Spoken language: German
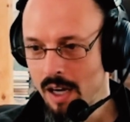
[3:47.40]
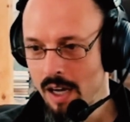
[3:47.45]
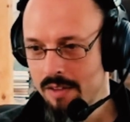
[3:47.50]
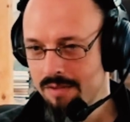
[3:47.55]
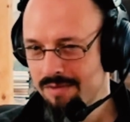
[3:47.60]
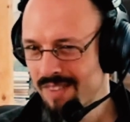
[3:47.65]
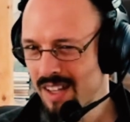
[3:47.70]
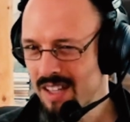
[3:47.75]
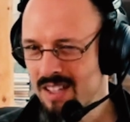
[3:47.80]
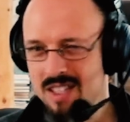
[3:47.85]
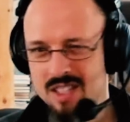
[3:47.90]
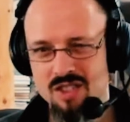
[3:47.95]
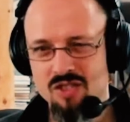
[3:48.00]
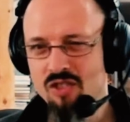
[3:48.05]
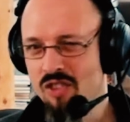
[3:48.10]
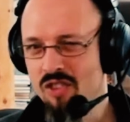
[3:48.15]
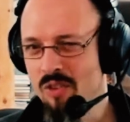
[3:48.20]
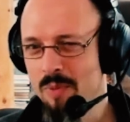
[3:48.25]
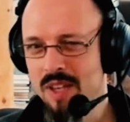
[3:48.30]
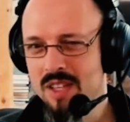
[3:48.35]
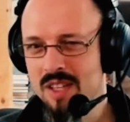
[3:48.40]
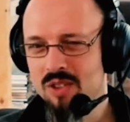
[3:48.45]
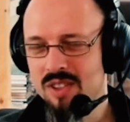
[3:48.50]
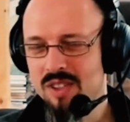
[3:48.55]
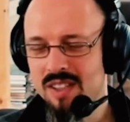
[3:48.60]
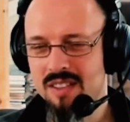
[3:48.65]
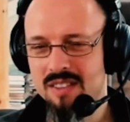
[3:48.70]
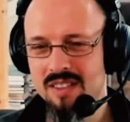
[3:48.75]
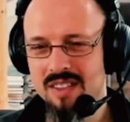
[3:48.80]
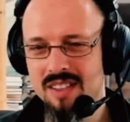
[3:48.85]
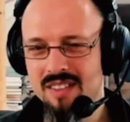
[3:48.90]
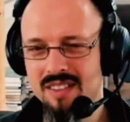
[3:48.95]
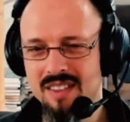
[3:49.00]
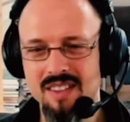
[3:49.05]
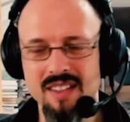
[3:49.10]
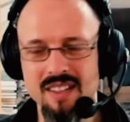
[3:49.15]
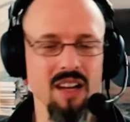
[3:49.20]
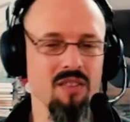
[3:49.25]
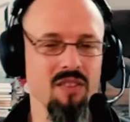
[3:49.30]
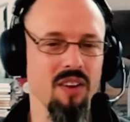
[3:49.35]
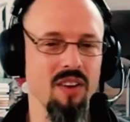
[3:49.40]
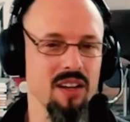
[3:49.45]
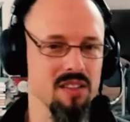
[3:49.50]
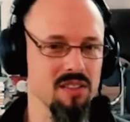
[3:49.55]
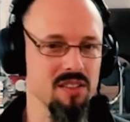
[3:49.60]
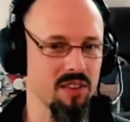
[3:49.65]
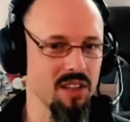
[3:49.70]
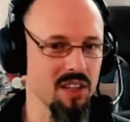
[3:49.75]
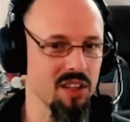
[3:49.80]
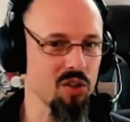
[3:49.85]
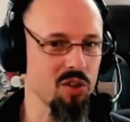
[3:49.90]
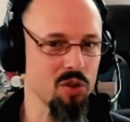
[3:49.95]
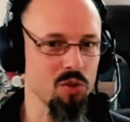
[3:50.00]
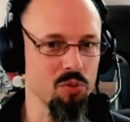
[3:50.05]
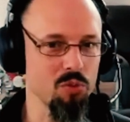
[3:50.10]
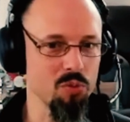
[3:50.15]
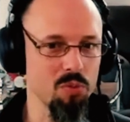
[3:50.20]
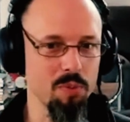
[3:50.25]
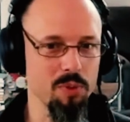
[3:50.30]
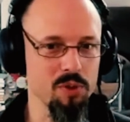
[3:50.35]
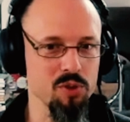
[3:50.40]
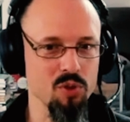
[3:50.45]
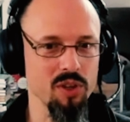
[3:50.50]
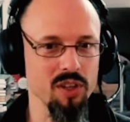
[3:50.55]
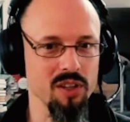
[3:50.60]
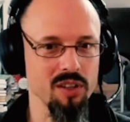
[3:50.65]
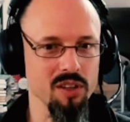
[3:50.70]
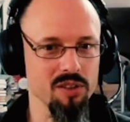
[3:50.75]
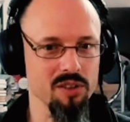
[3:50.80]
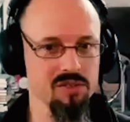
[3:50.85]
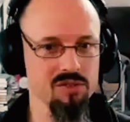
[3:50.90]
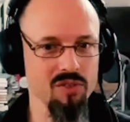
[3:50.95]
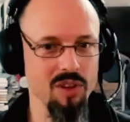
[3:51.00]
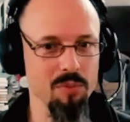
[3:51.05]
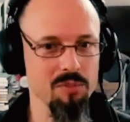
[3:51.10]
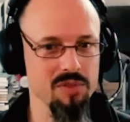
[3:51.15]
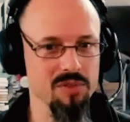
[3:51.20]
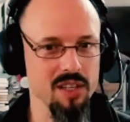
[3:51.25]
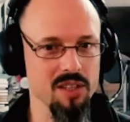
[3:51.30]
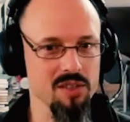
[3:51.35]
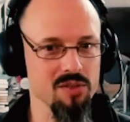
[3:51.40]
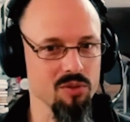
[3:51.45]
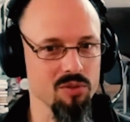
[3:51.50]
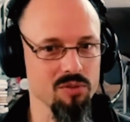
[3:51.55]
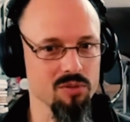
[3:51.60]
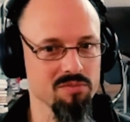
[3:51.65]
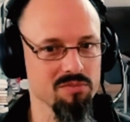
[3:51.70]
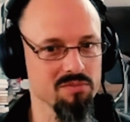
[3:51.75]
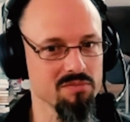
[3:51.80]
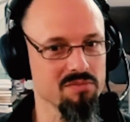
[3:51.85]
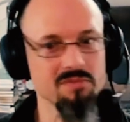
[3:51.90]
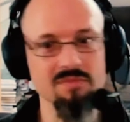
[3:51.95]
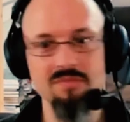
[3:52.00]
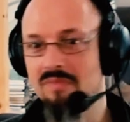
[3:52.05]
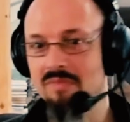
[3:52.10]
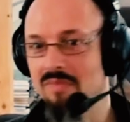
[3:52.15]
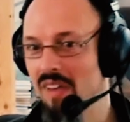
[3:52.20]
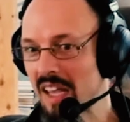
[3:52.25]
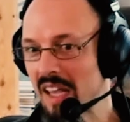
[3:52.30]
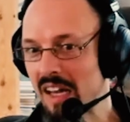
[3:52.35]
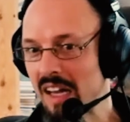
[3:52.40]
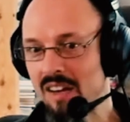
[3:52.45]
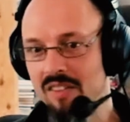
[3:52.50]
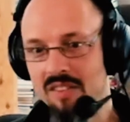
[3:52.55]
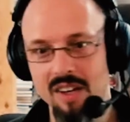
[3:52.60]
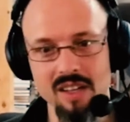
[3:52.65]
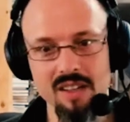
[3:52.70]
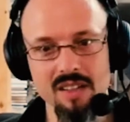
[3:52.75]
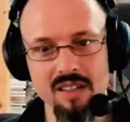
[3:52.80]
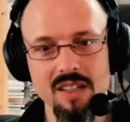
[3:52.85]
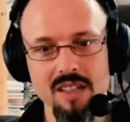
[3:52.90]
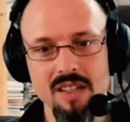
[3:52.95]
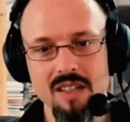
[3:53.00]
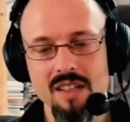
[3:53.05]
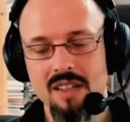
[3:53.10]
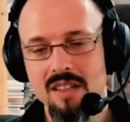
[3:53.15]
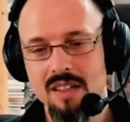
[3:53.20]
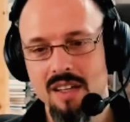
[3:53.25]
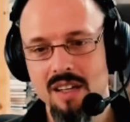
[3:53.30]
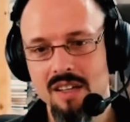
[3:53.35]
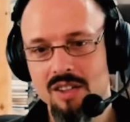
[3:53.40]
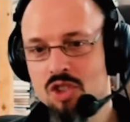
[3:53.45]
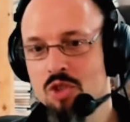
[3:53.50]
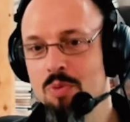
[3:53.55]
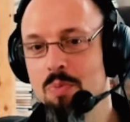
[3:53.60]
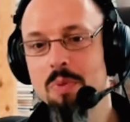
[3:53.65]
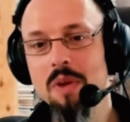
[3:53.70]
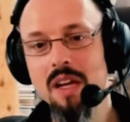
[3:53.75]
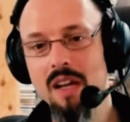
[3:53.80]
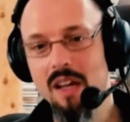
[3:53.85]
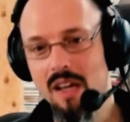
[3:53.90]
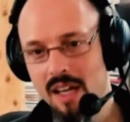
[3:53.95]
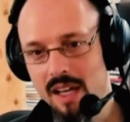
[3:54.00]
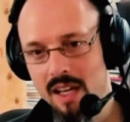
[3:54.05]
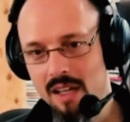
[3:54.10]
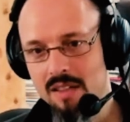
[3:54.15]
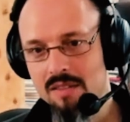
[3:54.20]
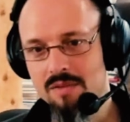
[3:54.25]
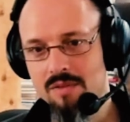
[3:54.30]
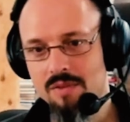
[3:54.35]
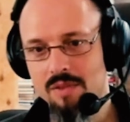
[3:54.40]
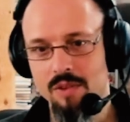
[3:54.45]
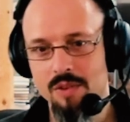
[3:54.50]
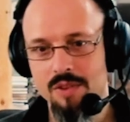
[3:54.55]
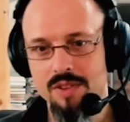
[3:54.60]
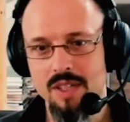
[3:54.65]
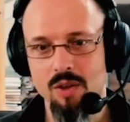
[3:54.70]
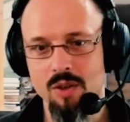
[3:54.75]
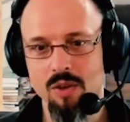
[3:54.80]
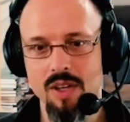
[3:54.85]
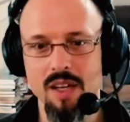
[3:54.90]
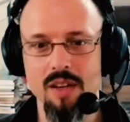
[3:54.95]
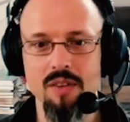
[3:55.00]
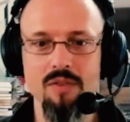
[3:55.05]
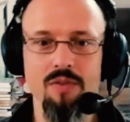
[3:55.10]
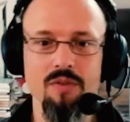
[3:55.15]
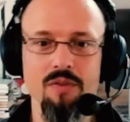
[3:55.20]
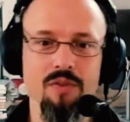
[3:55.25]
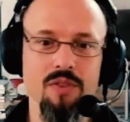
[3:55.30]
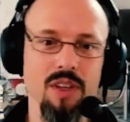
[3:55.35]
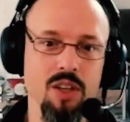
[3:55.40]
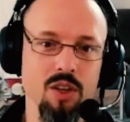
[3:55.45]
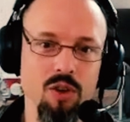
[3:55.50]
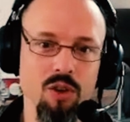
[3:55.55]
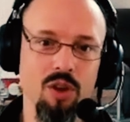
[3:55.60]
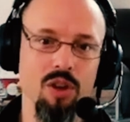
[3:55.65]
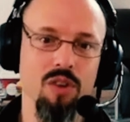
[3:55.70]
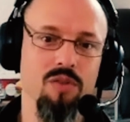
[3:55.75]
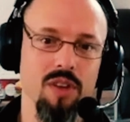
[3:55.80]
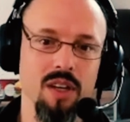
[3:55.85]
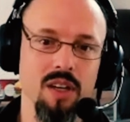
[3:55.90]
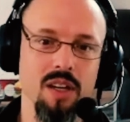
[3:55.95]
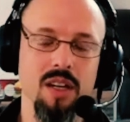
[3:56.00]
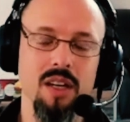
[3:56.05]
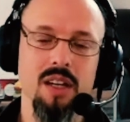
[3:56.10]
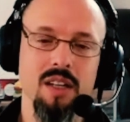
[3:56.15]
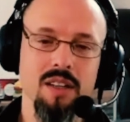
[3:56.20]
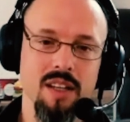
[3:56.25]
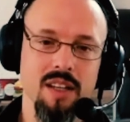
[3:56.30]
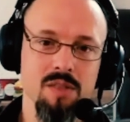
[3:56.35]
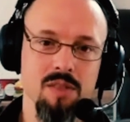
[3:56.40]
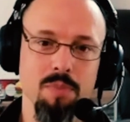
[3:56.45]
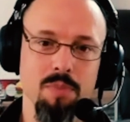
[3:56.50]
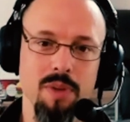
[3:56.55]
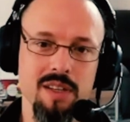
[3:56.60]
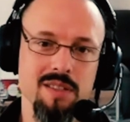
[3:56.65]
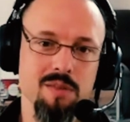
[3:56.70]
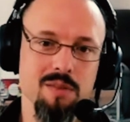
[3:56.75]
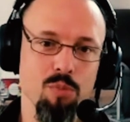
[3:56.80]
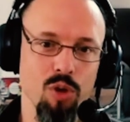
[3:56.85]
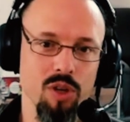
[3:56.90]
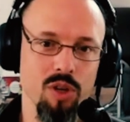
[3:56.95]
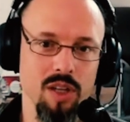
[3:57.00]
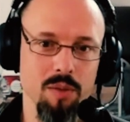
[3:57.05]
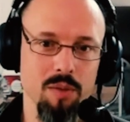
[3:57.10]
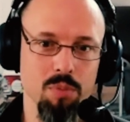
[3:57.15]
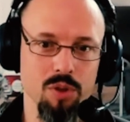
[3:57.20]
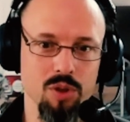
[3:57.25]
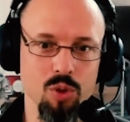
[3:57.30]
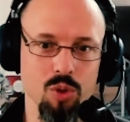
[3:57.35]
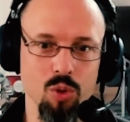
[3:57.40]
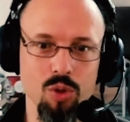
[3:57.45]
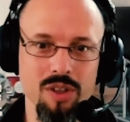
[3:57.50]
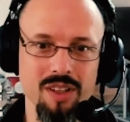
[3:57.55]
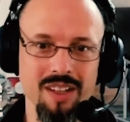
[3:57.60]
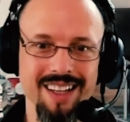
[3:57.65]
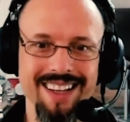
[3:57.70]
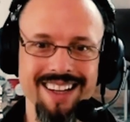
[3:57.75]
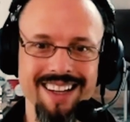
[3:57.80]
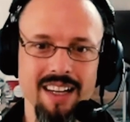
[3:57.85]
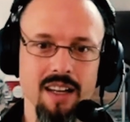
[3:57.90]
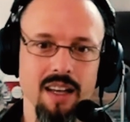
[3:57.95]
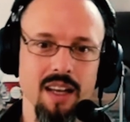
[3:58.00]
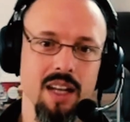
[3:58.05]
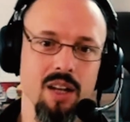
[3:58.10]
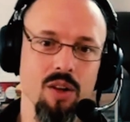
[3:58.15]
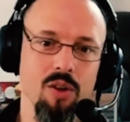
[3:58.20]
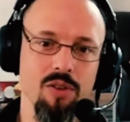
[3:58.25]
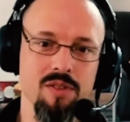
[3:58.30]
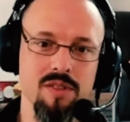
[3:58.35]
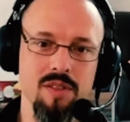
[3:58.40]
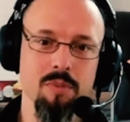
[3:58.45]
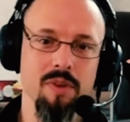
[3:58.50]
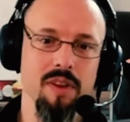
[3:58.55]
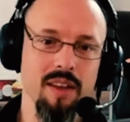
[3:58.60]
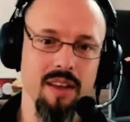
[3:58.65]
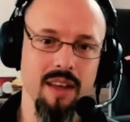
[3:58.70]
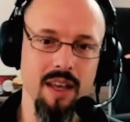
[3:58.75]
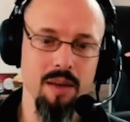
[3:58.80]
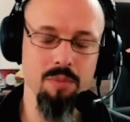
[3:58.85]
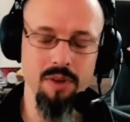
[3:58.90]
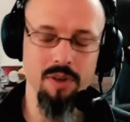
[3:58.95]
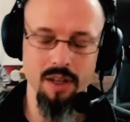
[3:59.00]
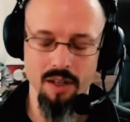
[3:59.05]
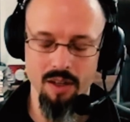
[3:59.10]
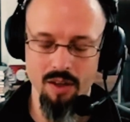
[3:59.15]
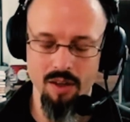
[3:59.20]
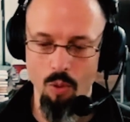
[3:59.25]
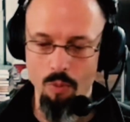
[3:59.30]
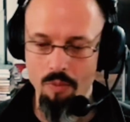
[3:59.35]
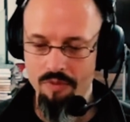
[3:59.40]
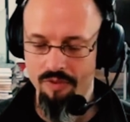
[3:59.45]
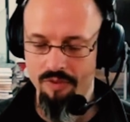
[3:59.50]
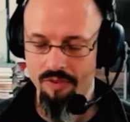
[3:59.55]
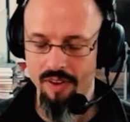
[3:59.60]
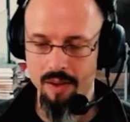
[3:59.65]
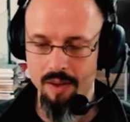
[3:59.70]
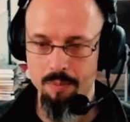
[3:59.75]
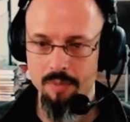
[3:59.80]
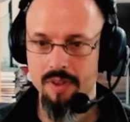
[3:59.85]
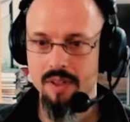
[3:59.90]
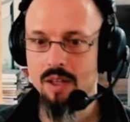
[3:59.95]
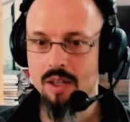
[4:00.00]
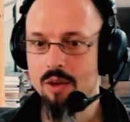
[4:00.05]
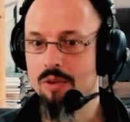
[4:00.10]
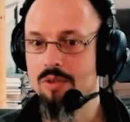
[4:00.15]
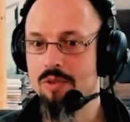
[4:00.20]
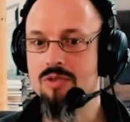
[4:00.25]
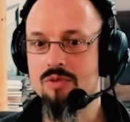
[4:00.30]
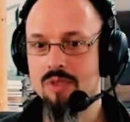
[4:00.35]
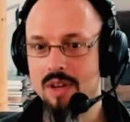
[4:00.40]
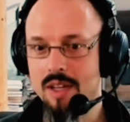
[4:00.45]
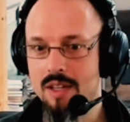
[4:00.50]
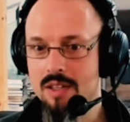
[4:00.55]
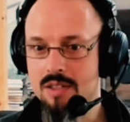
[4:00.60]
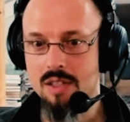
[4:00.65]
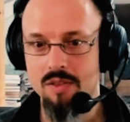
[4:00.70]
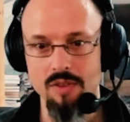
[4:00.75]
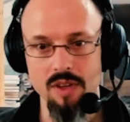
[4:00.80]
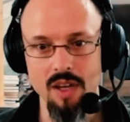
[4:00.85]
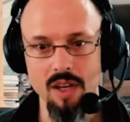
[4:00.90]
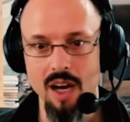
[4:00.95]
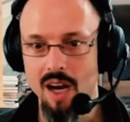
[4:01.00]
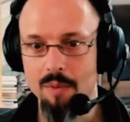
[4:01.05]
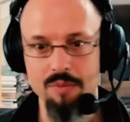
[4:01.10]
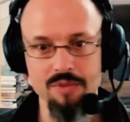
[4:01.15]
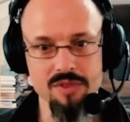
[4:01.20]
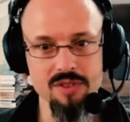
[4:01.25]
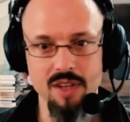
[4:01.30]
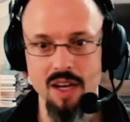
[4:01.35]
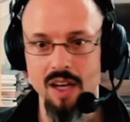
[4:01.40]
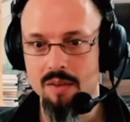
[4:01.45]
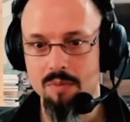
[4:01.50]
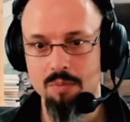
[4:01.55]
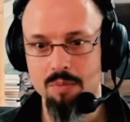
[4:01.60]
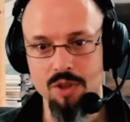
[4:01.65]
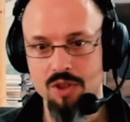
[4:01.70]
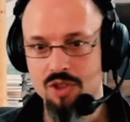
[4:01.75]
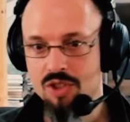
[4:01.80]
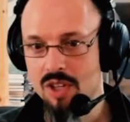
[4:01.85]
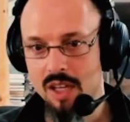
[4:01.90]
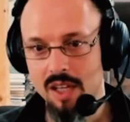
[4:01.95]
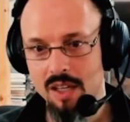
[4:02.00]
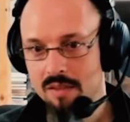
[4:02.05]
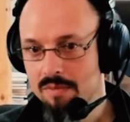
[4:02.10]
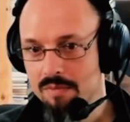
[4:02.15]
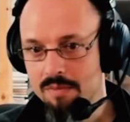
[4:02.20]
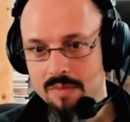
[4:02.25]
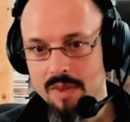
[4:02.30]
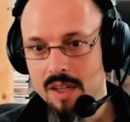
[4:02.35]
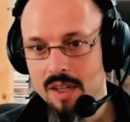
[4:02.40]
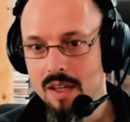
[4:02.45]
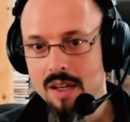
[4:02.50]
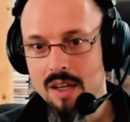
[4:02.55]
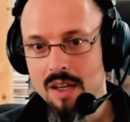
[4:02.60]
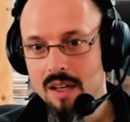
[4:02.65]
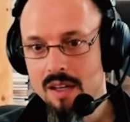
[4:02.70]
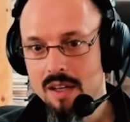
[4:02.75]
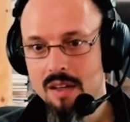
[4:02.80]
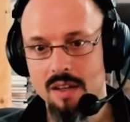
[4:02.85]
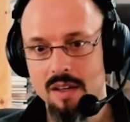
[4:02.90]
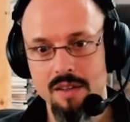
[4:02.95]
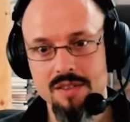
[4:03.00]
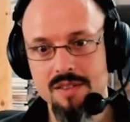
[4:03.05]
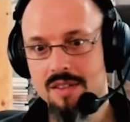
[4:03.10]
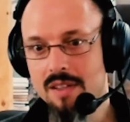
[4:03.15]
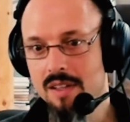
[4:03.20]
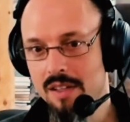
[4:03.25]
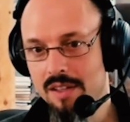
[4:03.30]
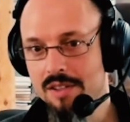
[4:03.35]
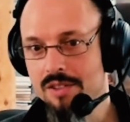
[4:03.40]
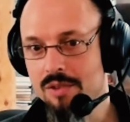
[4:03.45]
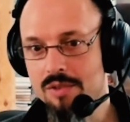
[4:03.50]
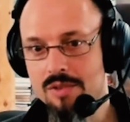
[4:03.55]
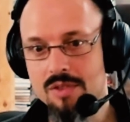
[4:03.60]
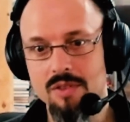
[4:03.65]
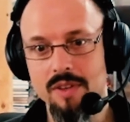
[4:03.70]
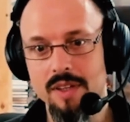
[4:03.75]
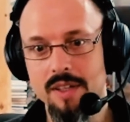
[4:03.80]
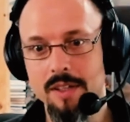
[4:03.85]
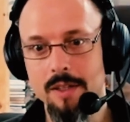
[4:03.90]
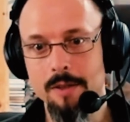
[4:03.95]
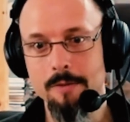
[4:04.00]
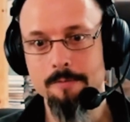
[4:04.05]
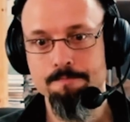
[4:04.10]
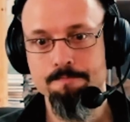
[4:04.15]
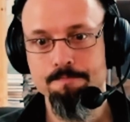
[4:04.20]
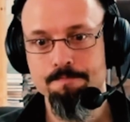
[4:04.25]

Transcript: Das ist so für mich so die, die, die Denkweise, wie ich persönlich Scrum sehe, so ein Regelwerk, äh, Spielregeln. Wir sagen, okay, wie können wir das bestmögliche Produkt in unserem gegebenen Umfeld mit den Constraints, wir haben, Zeit, Budget, äh, Skills und so weiter